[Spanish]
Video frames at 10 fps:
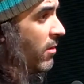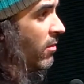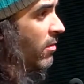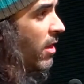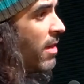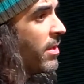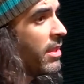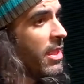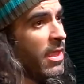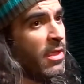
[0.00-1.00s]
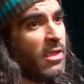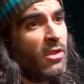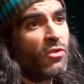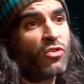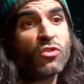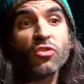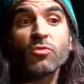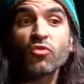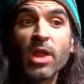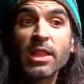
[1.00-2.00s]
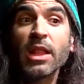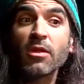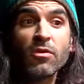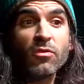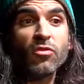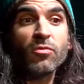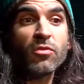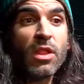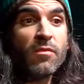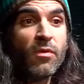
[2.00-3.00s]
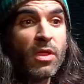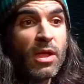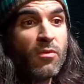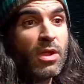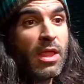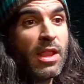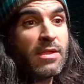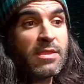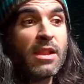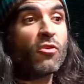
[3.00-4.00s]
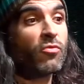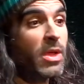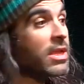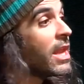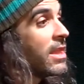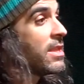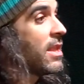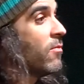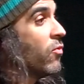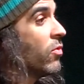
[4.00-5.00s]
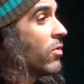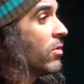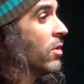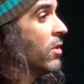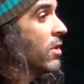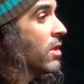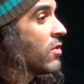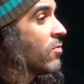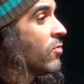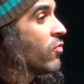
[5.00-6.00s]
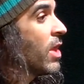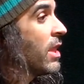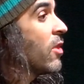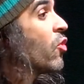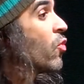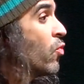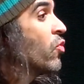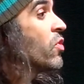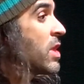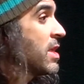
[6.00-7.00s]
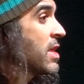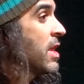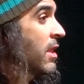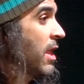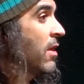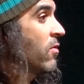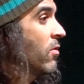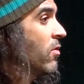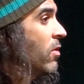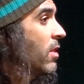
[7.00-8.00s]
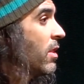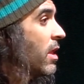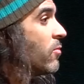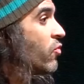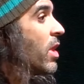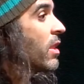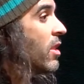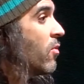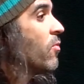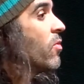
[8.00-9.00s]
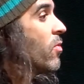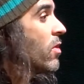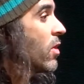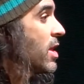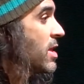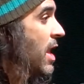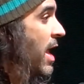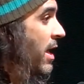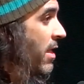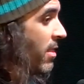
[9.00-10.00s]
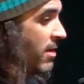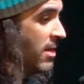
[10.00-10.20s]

¿no? Realmente nosotros somos una telco, somos Telefónica, una de las telcos más grandes del mundo y somos una telco orgullosa de ser telco. ¿no? Y tenemos un activo muy bueno que es la red.